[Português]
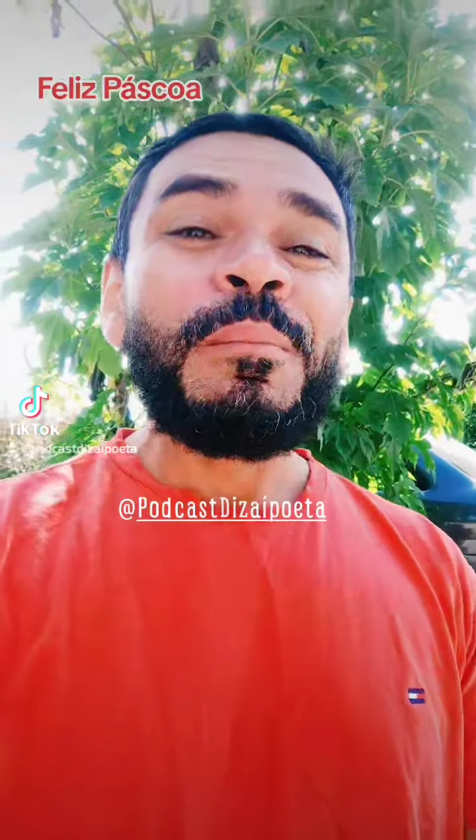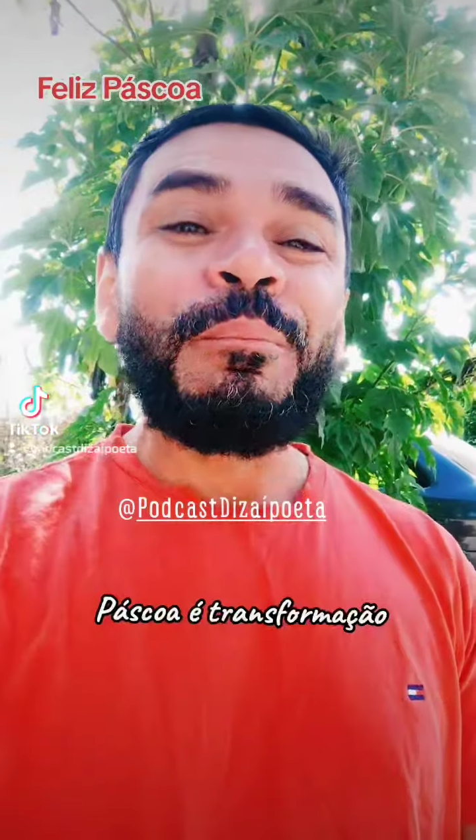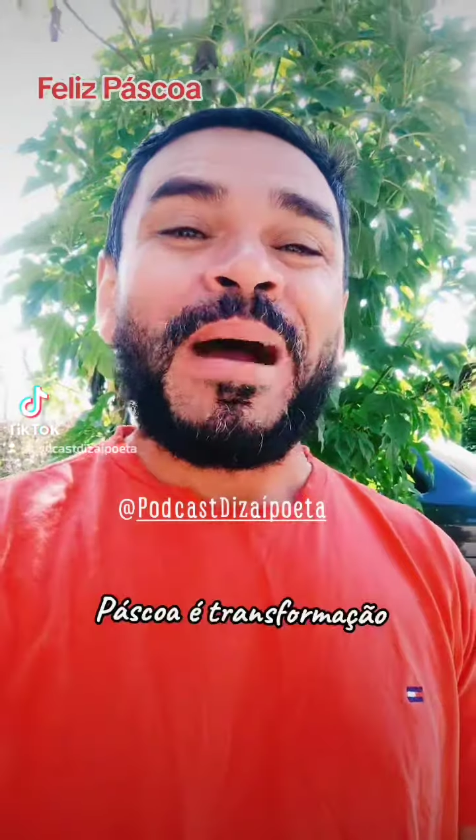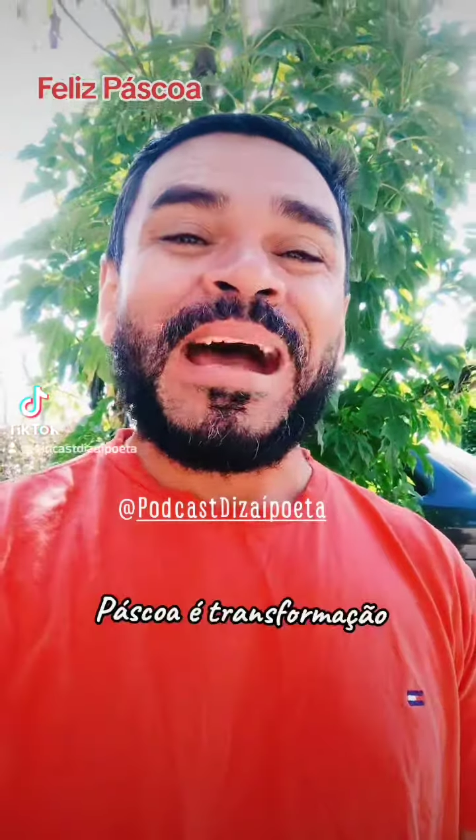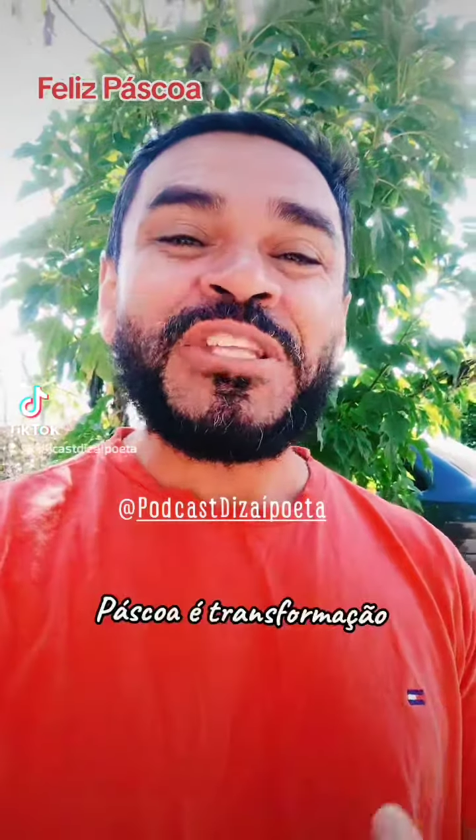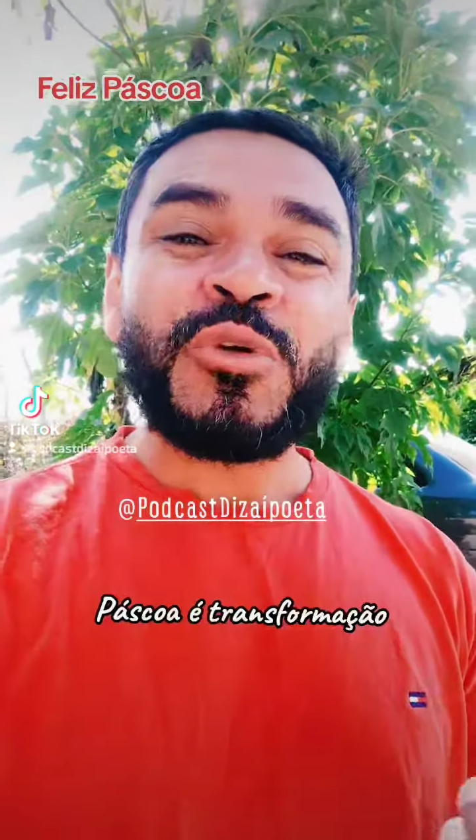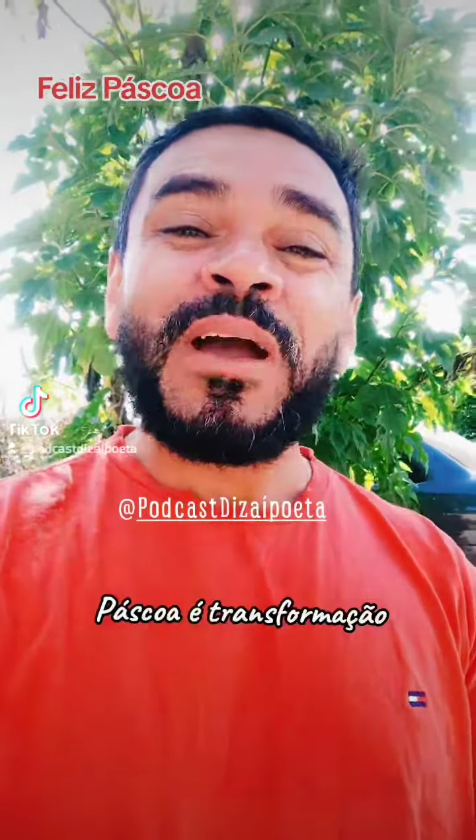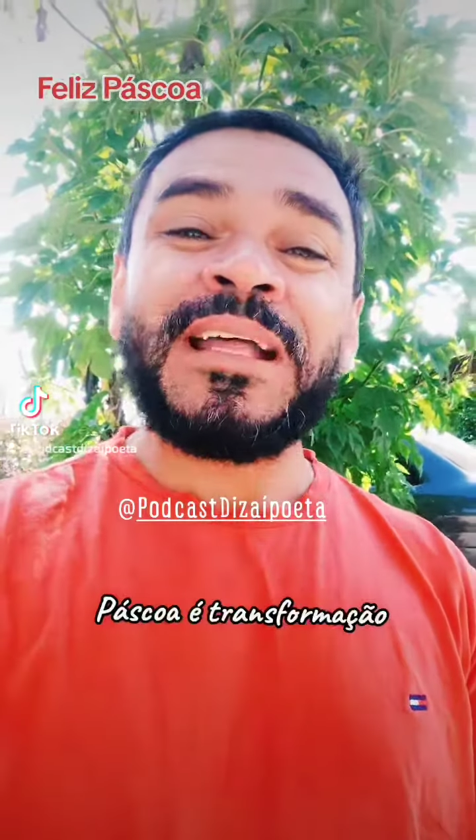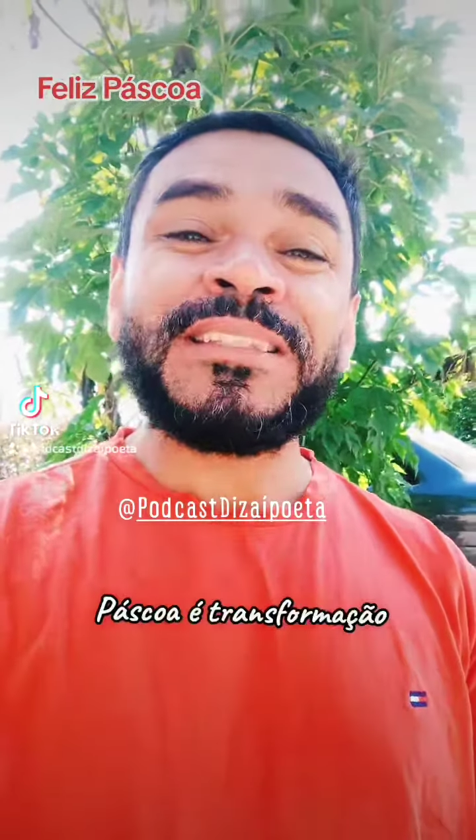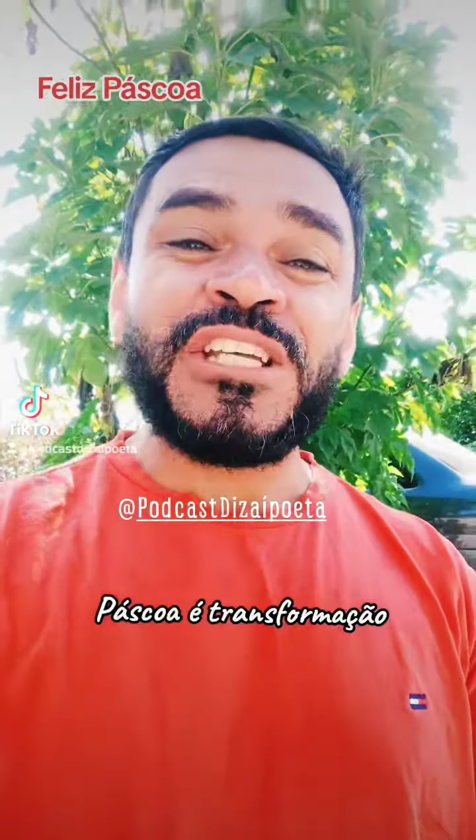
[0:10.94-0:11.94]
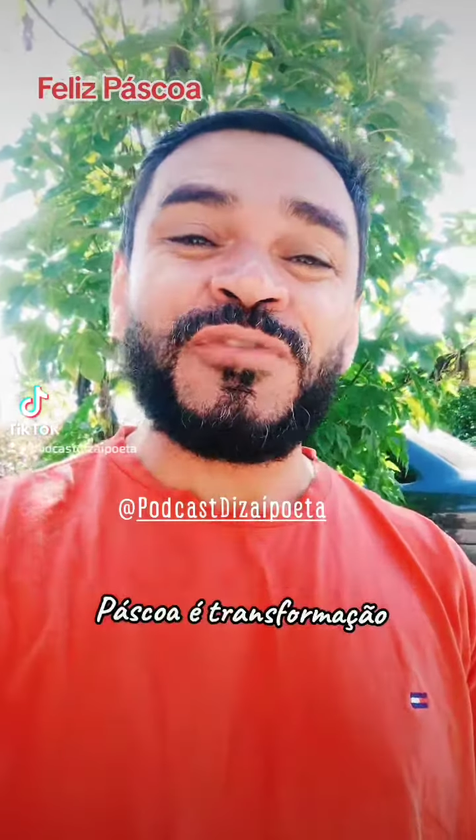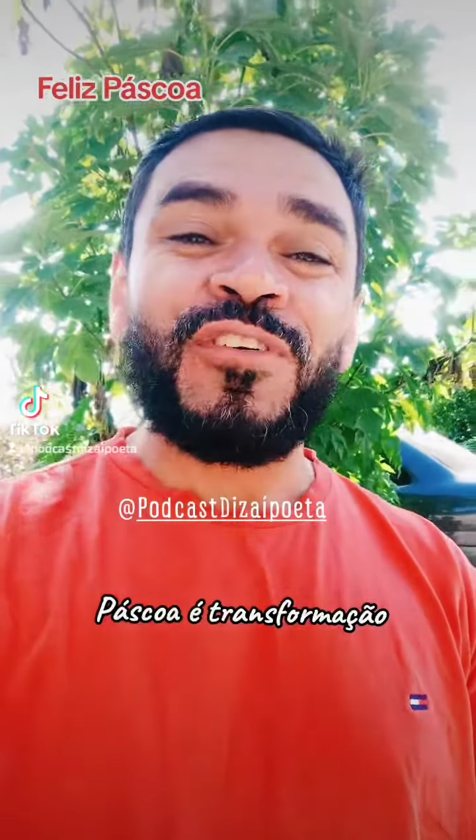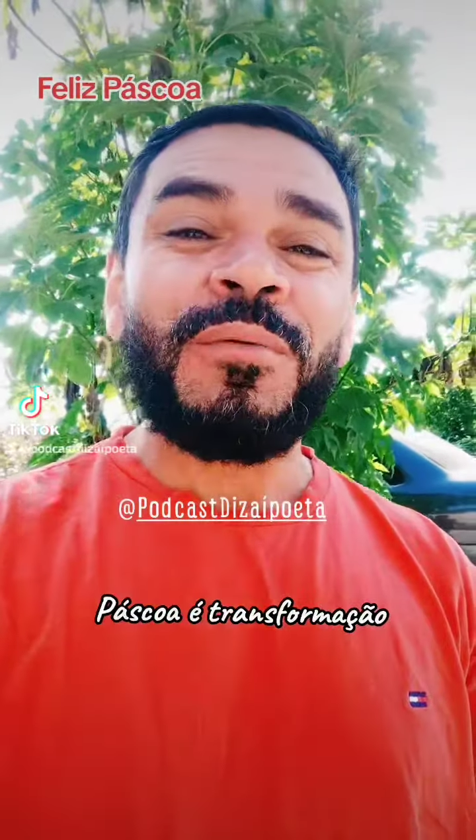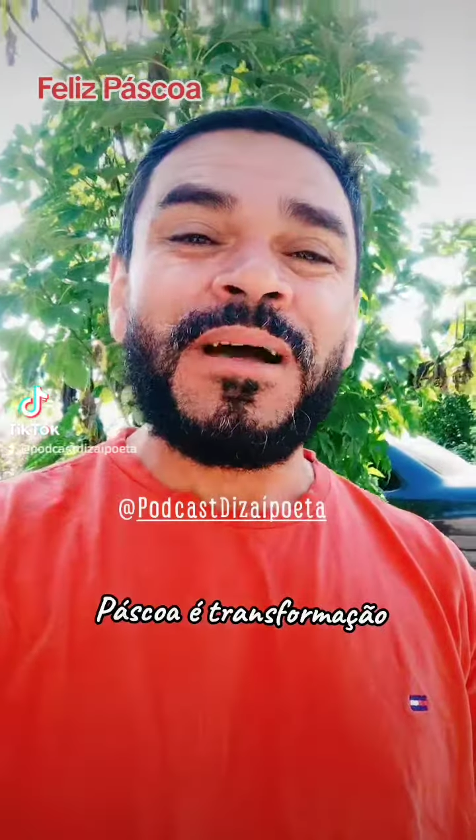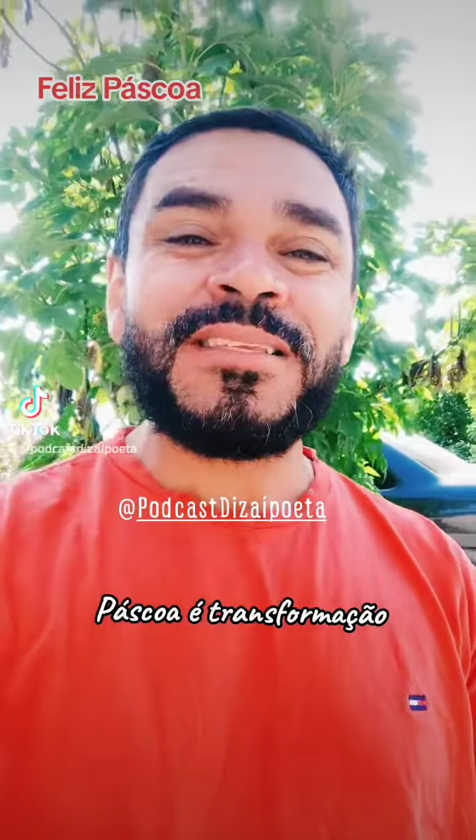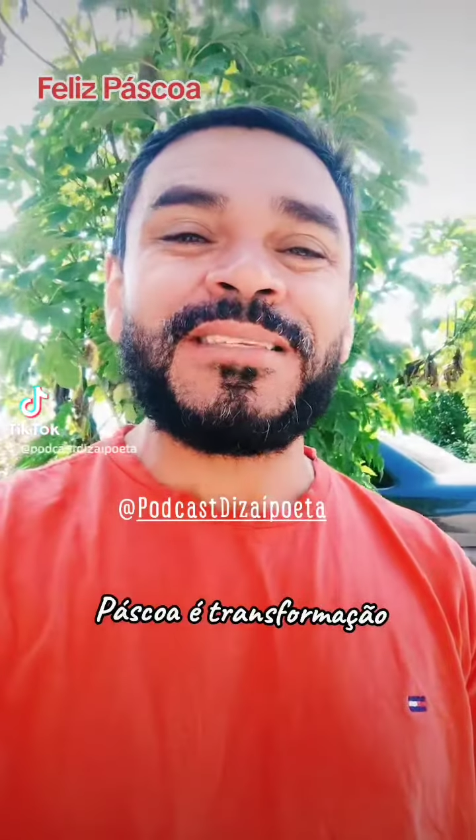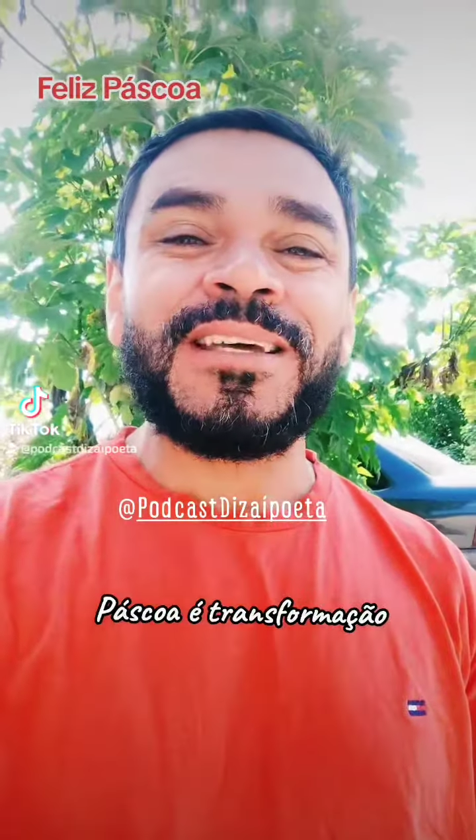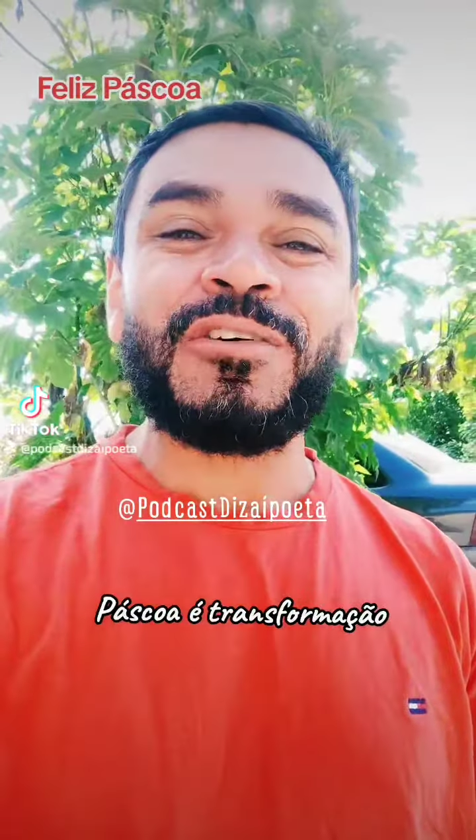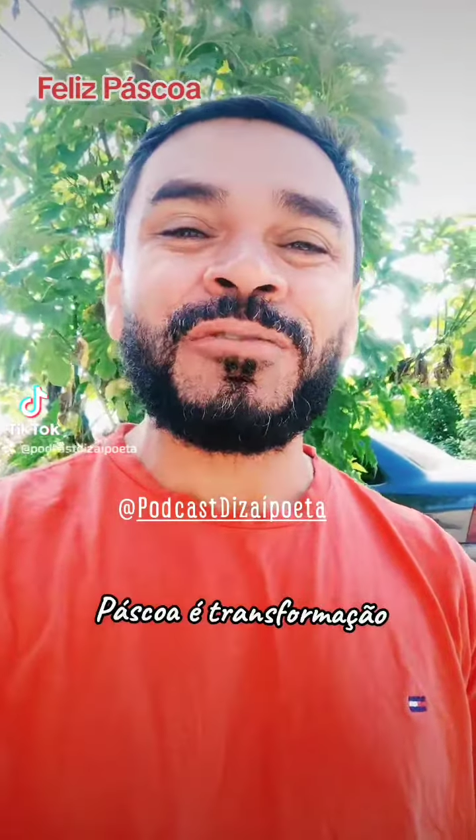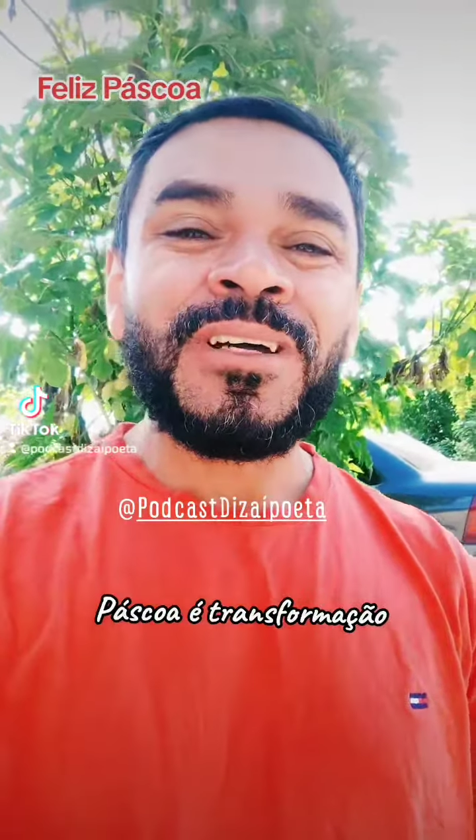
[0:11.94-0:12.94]
Páscoa é
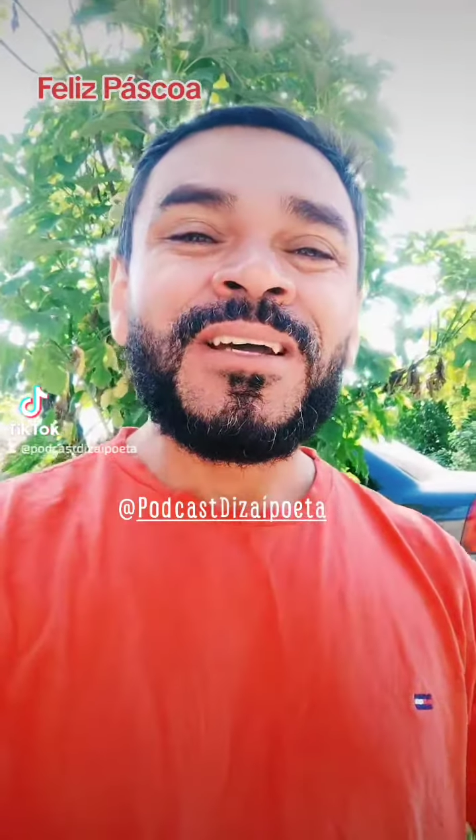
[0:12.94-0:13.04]
transformação,